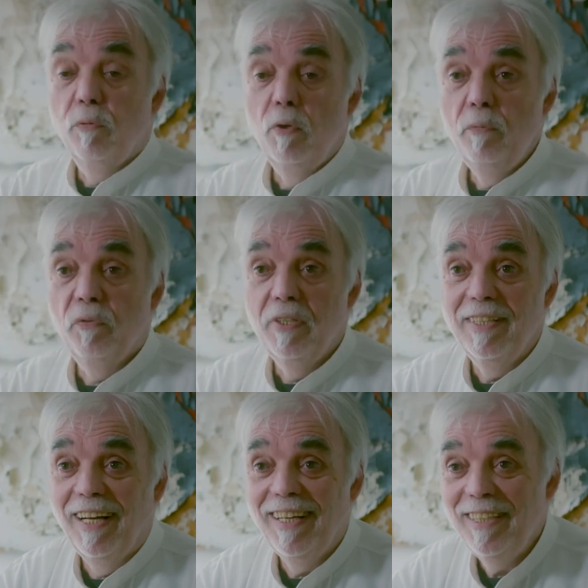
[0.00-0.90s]
15
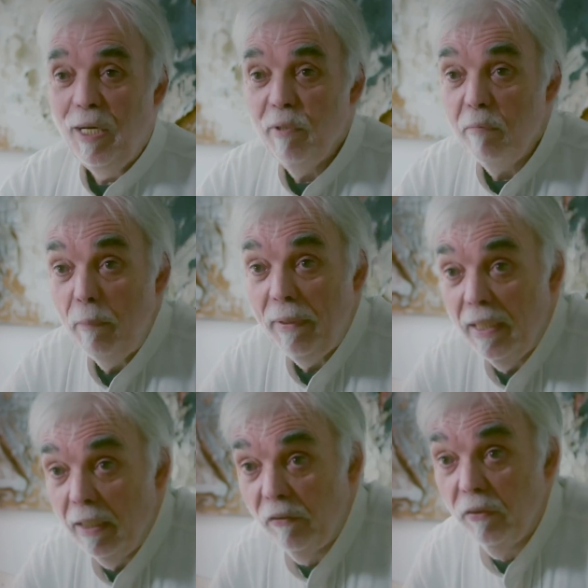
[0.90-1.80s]
Jahren habe ich mir
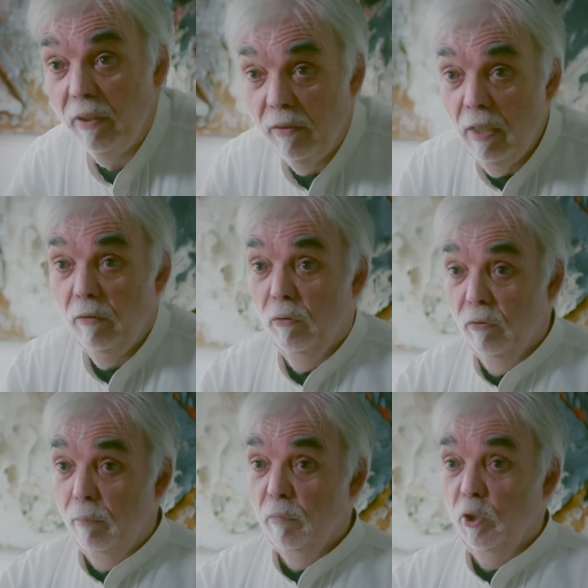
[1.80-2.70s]
meine erste Gitarre
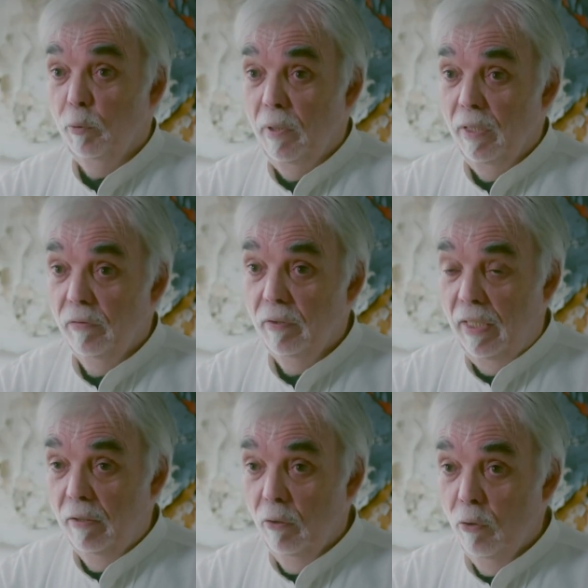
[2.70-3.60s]
zusammengespart.
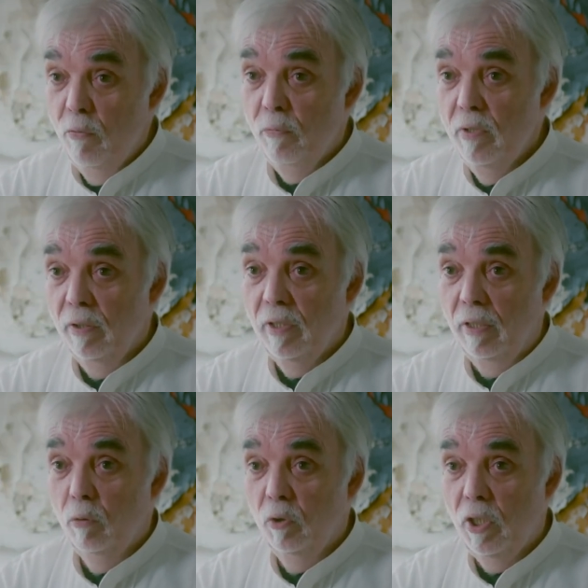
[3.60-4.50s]
Eine Höfner
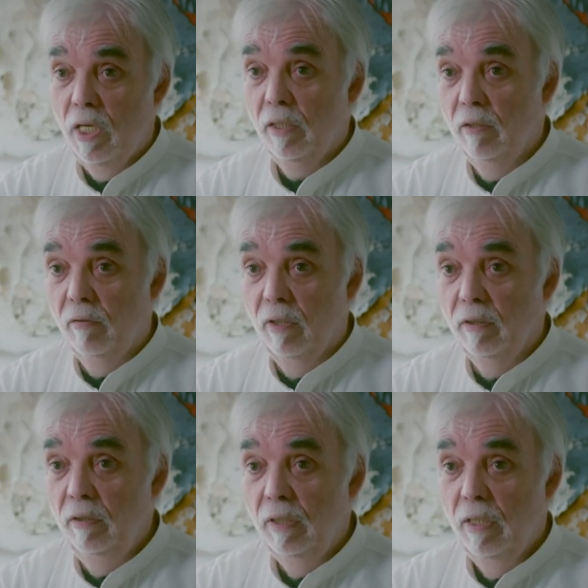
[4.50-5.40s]
Tango
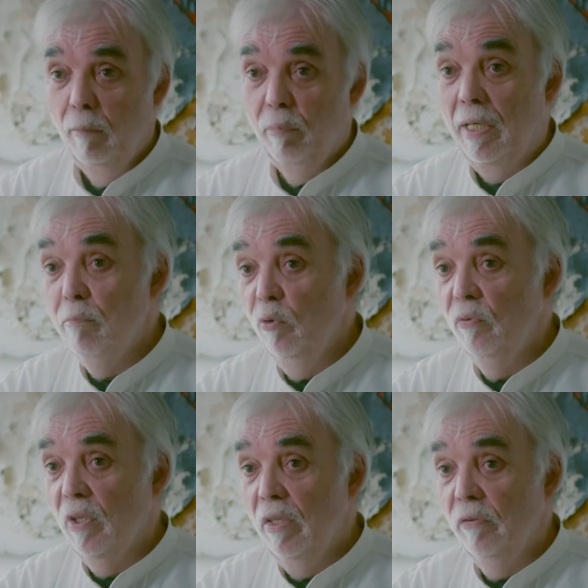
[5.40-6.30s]
Schlaggitarre,
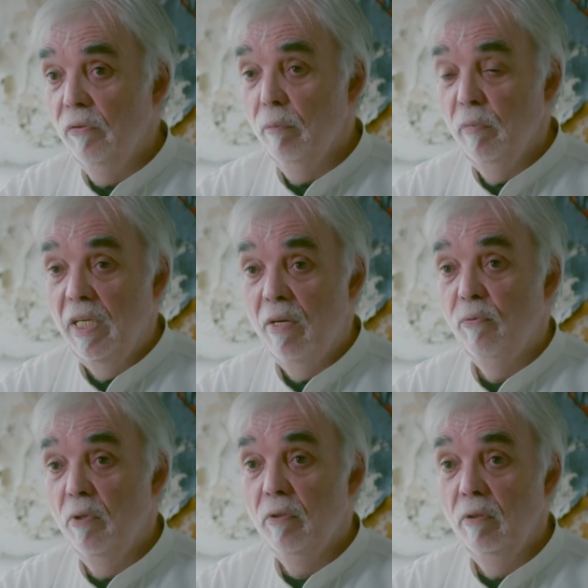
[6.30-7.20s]
Perlmuttweiß mit
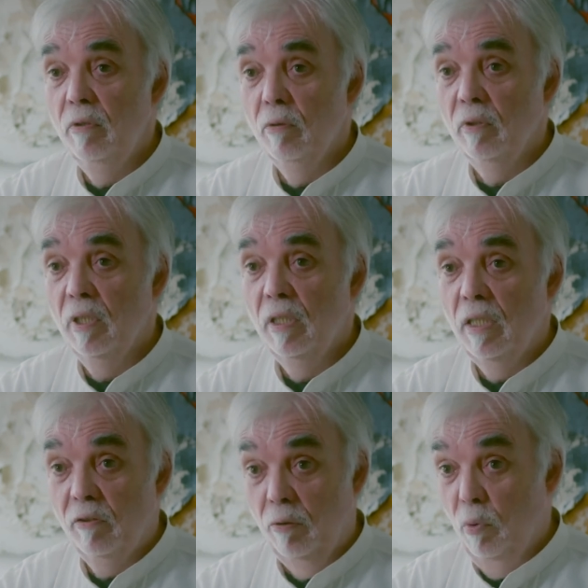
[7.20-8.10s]
F-Löchern und
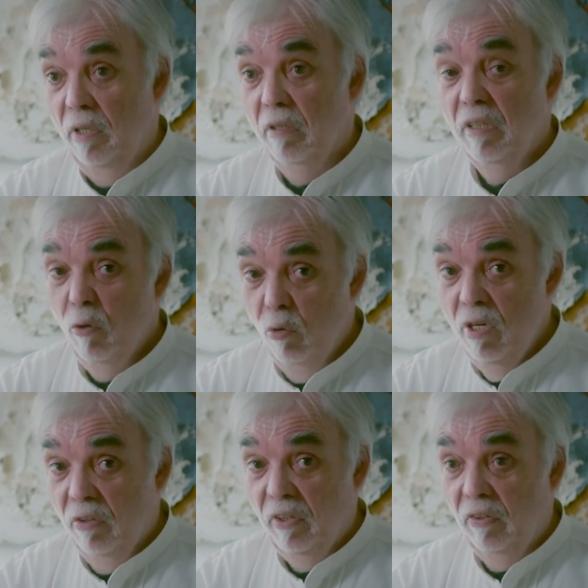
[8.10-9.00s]
Cutaway.
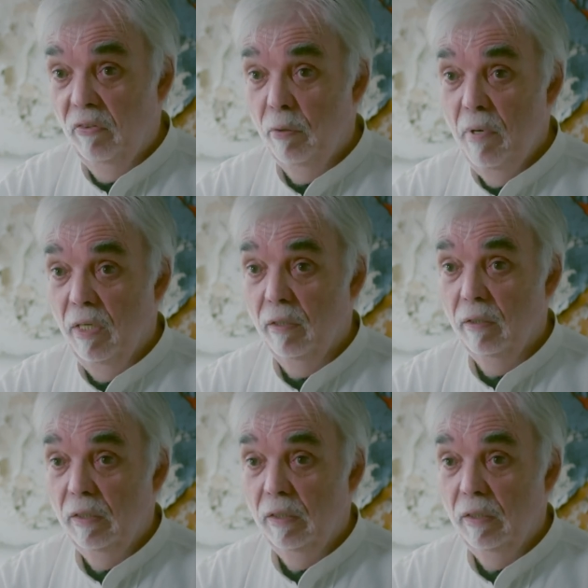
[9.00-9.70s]
160 Mark.